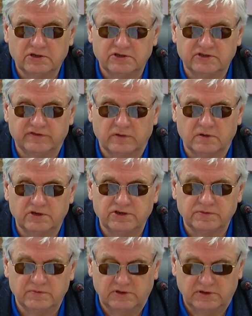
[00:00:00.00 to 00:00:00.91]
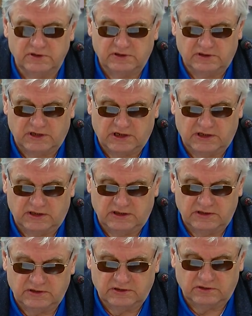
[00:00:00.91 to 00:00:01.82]
zwołaliśmy
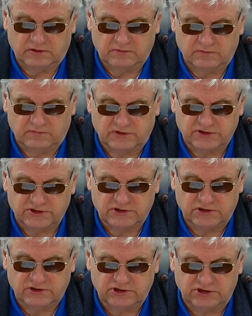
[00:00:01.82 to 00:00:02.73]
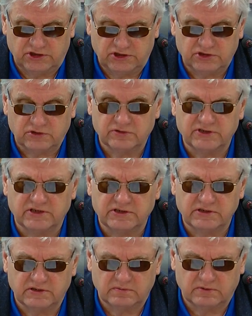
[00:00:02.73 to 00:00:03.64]
nagle tą właśnie dzisiejszą
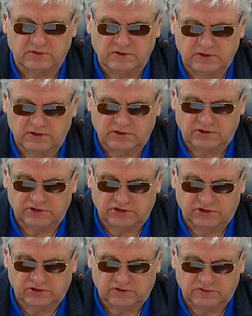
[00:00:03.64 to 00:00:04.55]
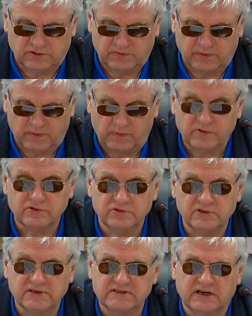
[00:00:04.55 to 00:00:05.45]
sesję, bo chodzi o to, żeby po prostu
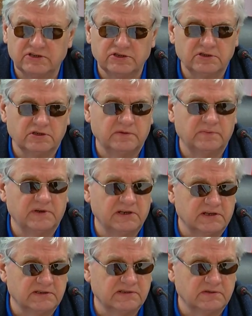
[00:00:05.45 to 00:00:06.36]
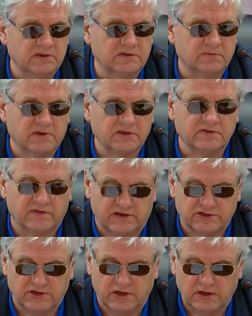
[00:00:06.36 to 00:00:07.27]
nie stracić tych pieniędzy. To jest bardzo
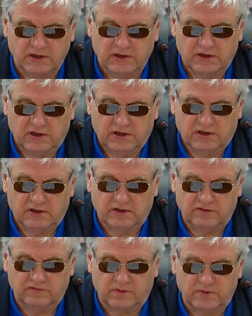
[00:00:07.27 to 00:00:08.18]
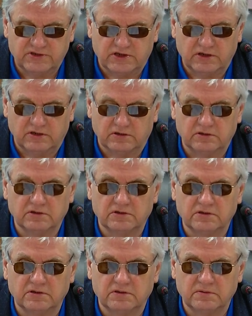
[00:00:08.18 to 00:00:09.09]
ważne. Y, wobec tego
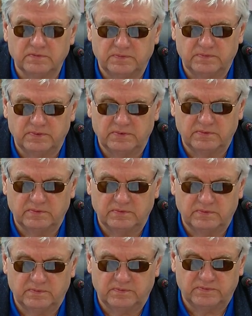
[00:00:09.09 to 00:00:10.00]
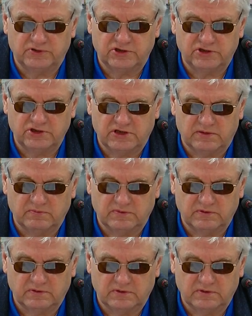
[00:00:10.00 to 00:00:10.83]
przeczytam